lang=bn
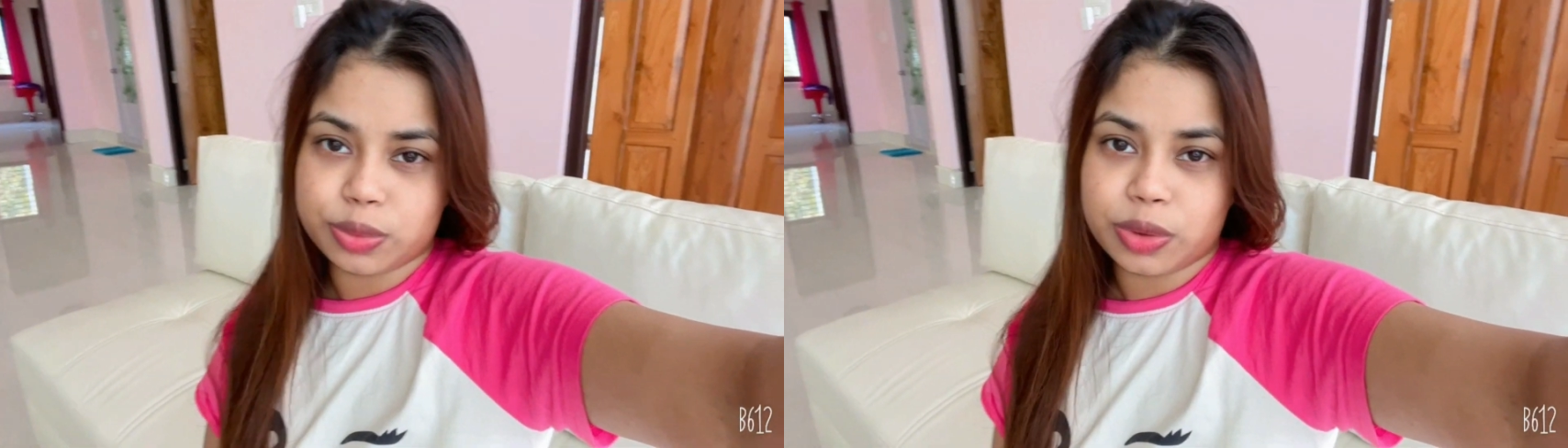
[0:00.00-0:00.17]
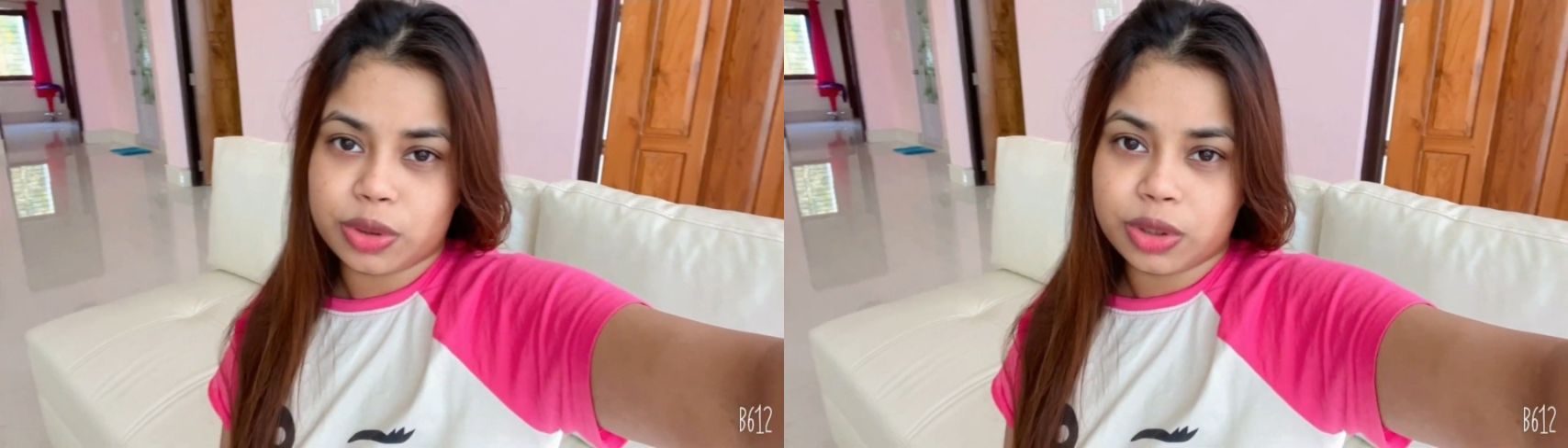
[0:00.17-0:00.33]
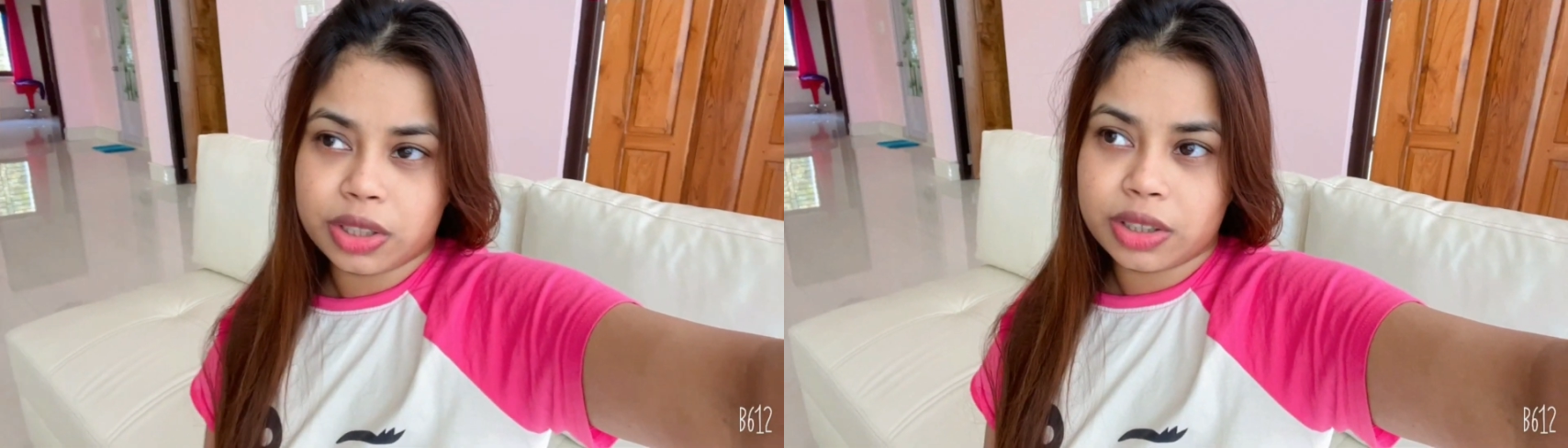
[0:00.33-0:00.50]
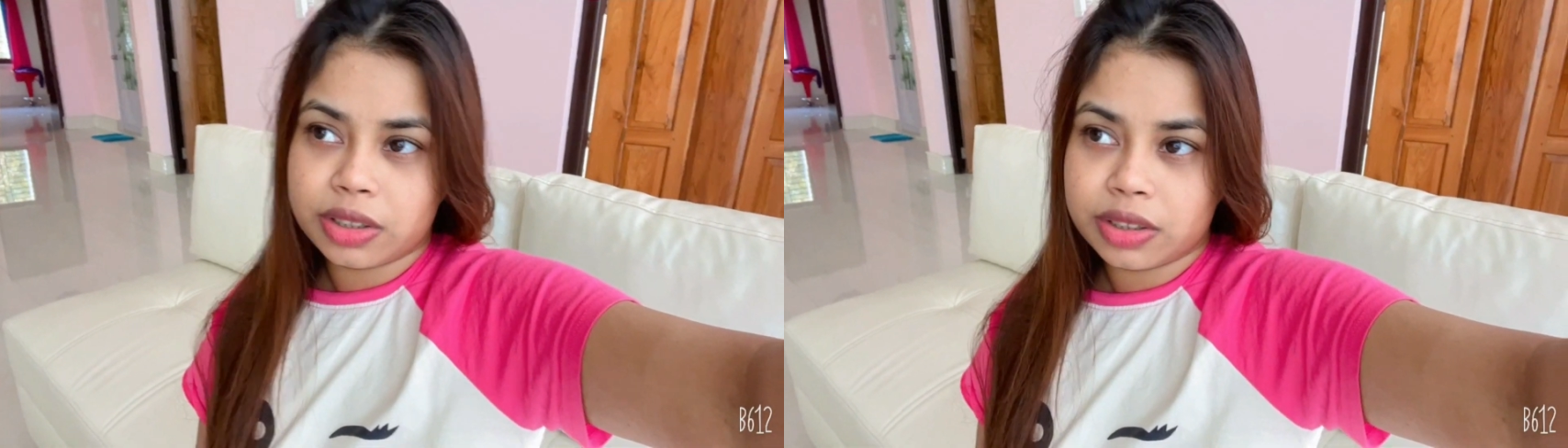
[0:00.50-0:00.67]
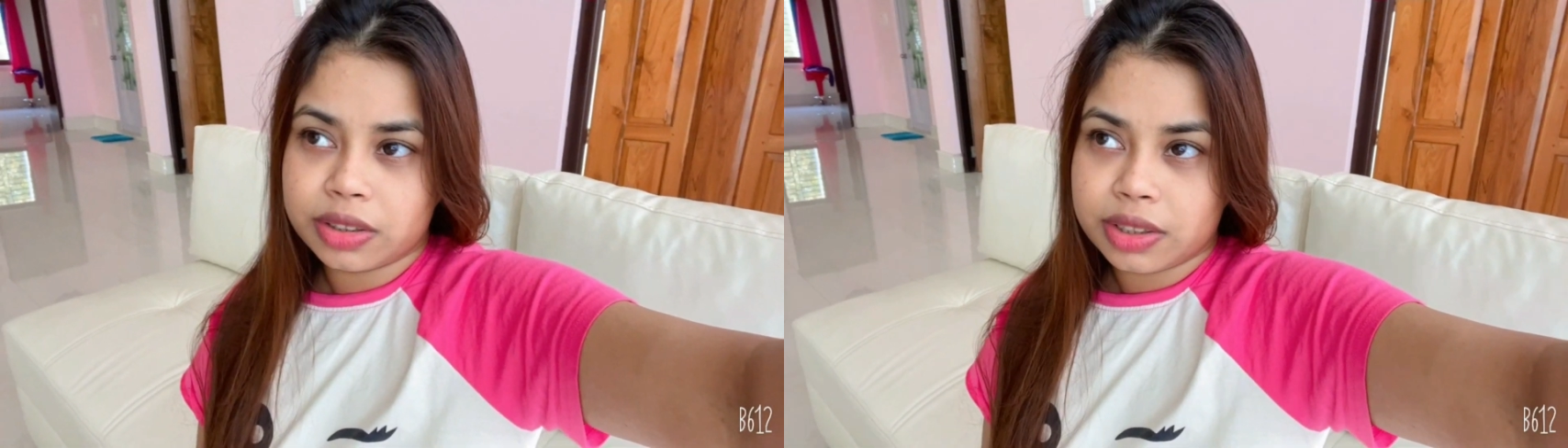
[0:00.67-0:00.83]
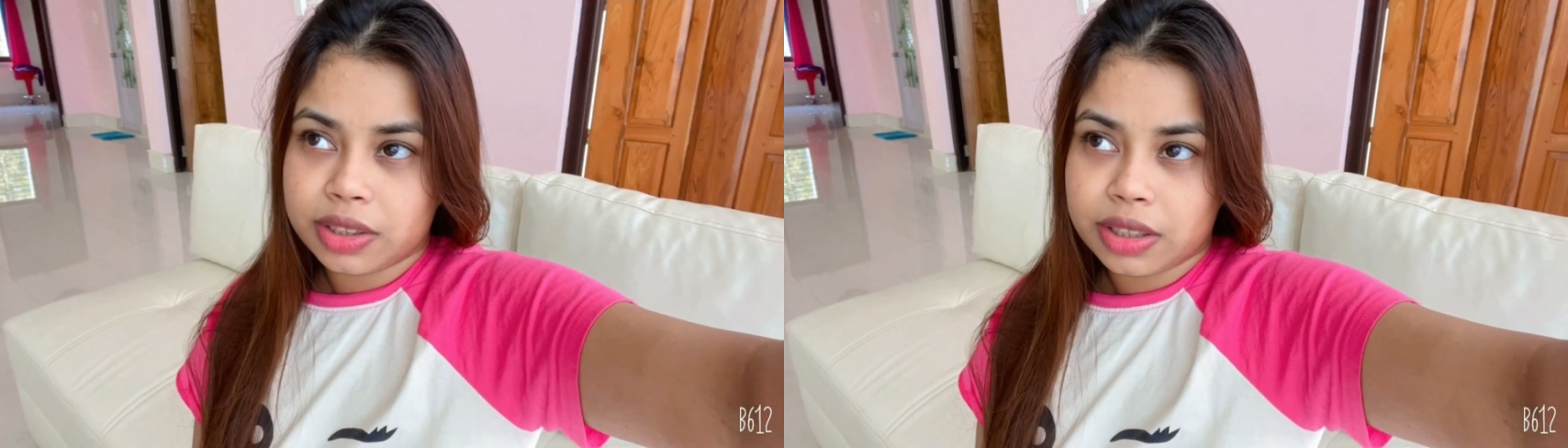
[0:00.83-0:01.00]
বসবো
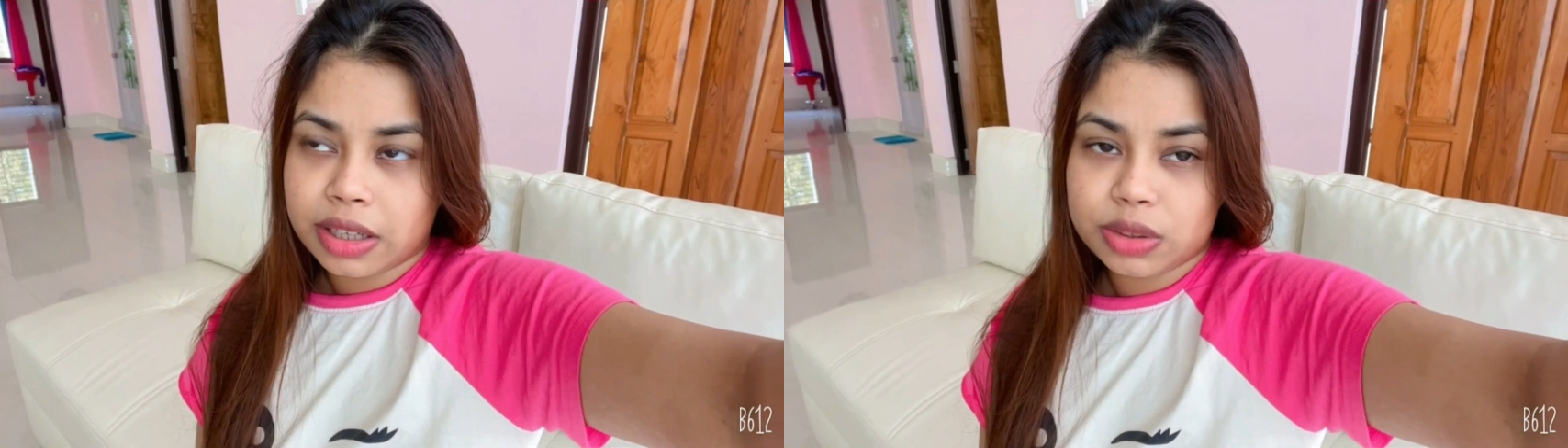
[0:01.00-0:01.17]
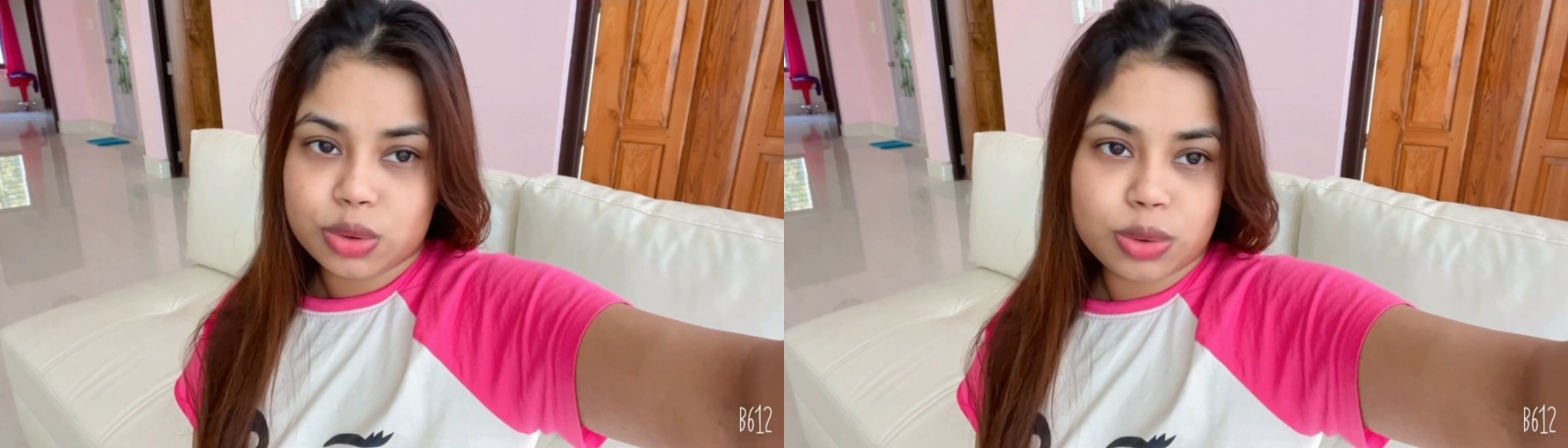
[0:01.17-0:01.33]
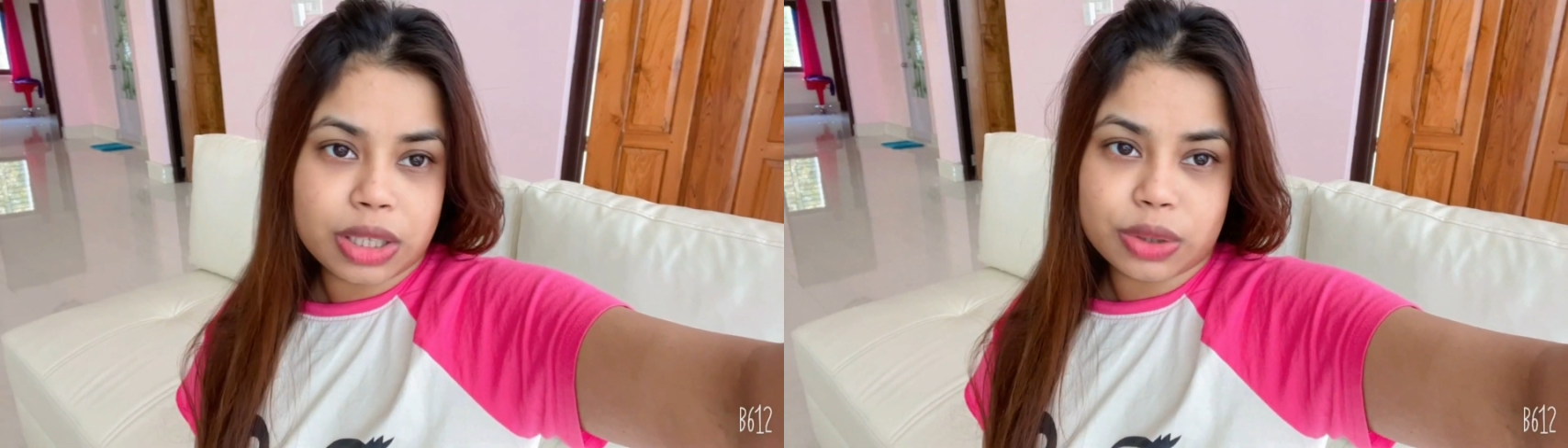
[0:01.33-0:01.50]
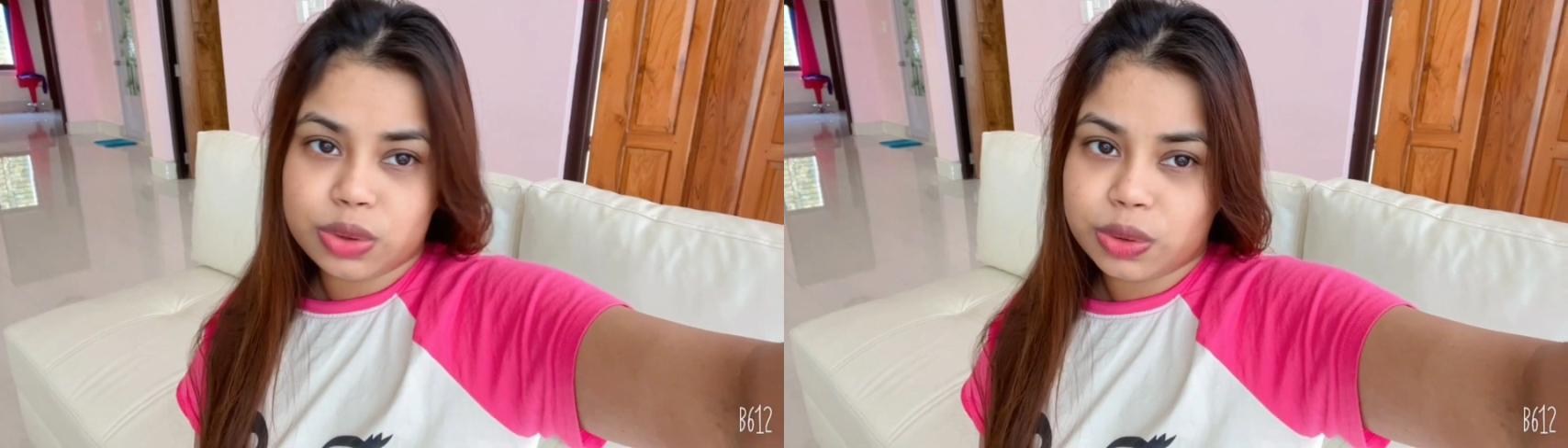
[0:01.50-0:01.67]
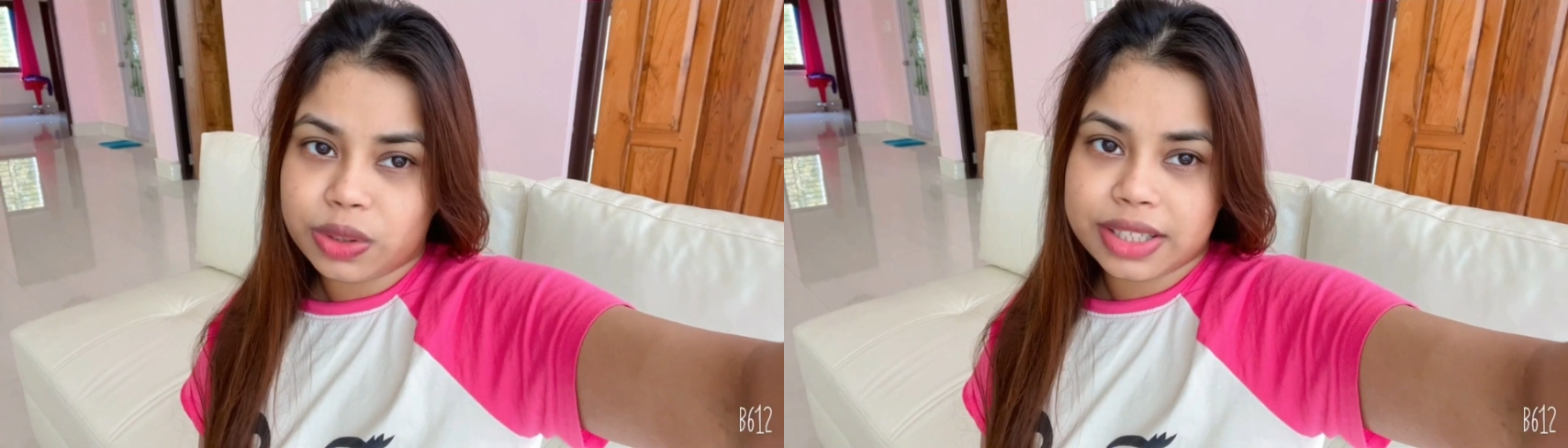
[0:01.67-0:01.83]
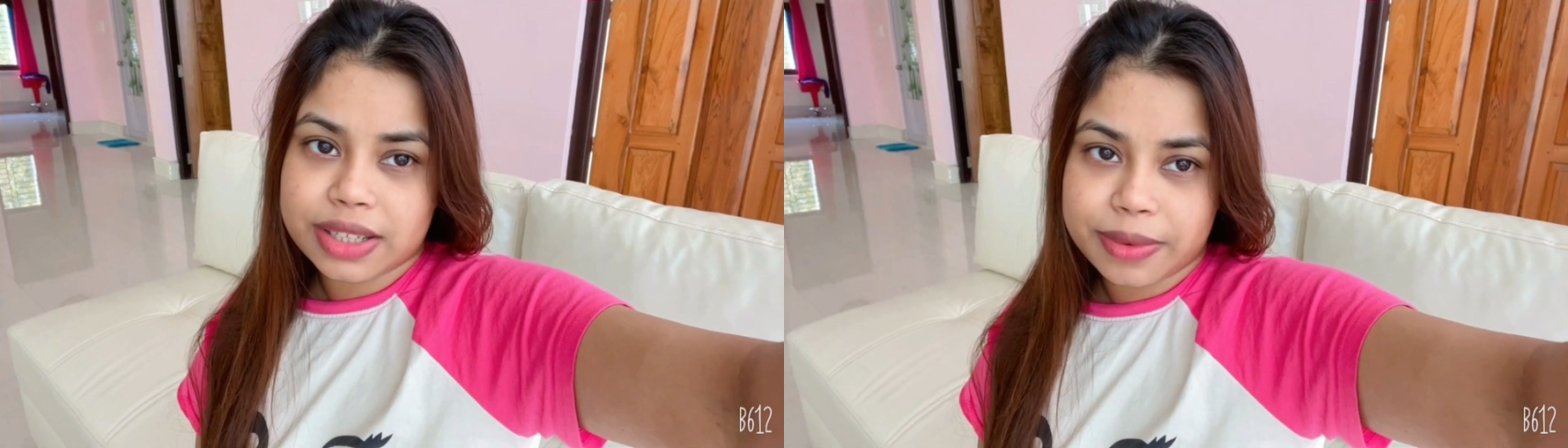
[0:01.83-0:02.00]
চুলটাও
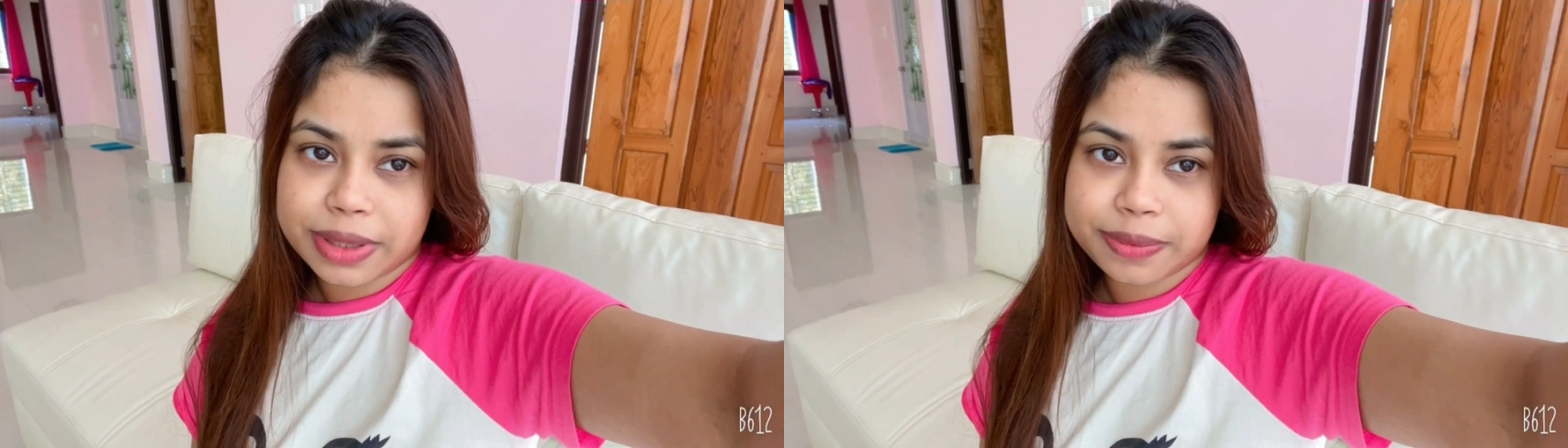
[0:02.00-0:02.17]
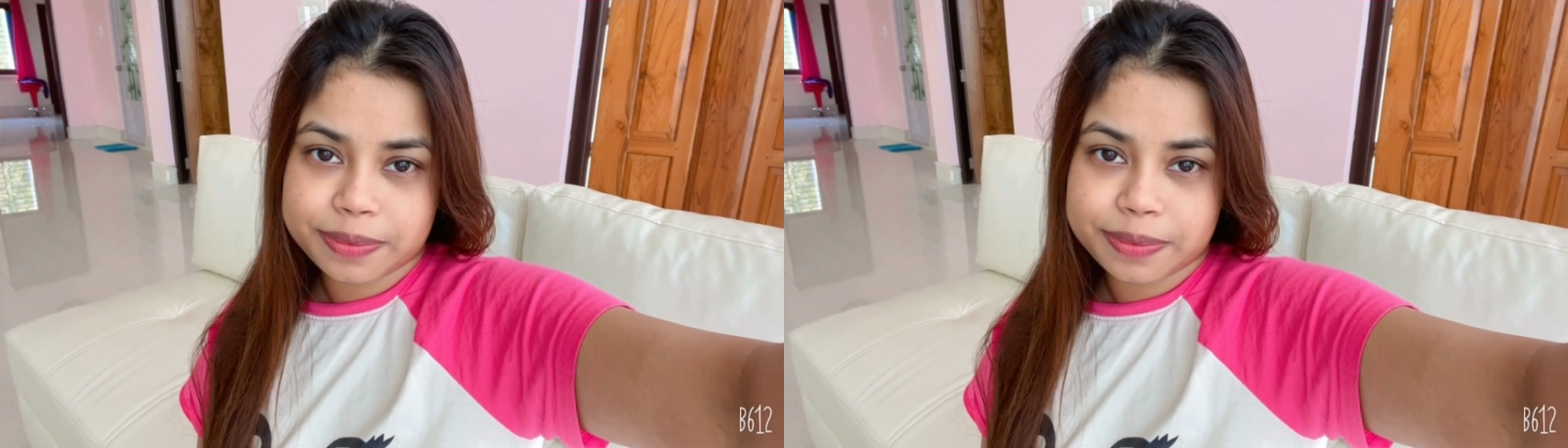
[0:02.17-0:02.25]
শুকিয়ে যাবে